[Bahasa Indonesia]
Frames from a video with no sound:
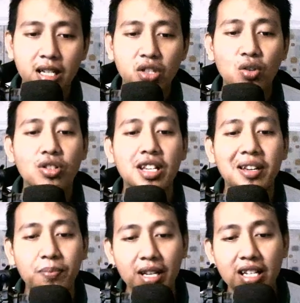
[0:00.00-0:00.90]
terus
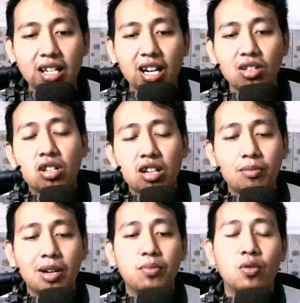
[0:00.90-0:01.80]
CP
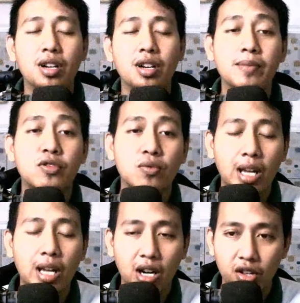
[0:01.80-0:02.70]
156
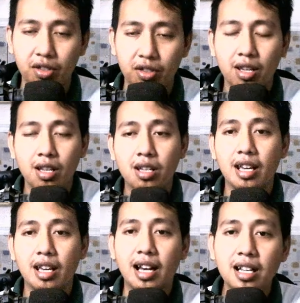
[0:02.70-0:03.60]
juta lot
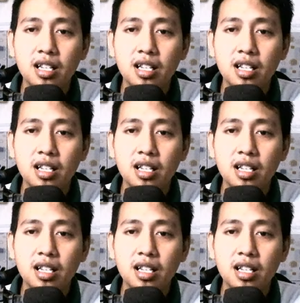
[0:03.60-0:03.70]
ya.